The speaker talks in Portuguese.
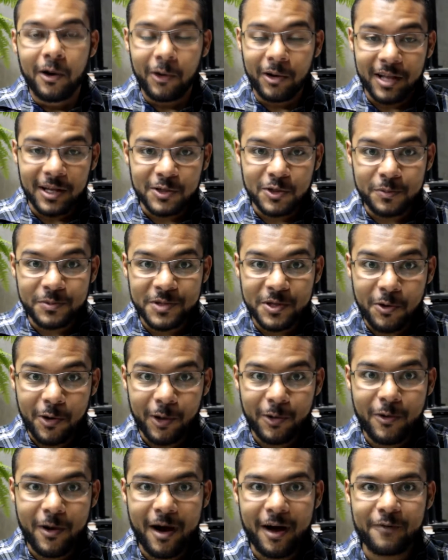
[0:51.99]
Olá, sou o
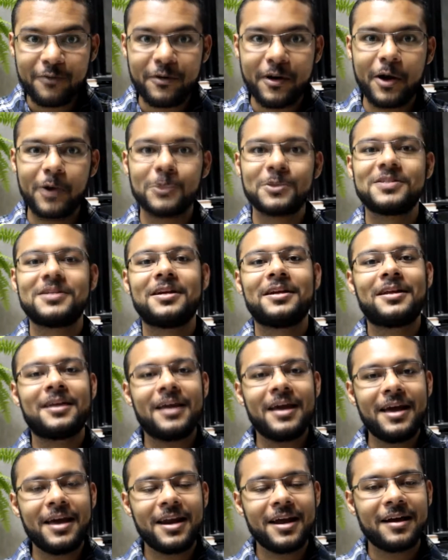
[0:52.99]
psicólogo Rafael
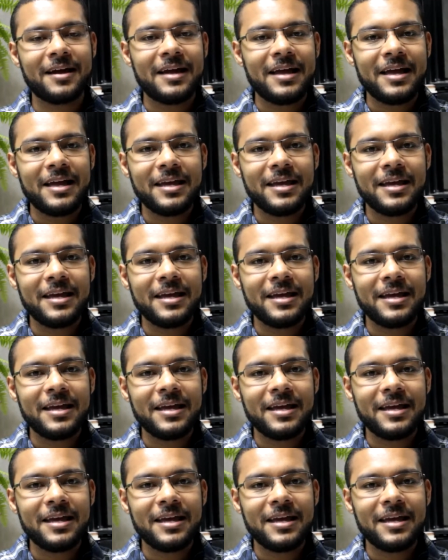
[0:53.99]
Cerqueira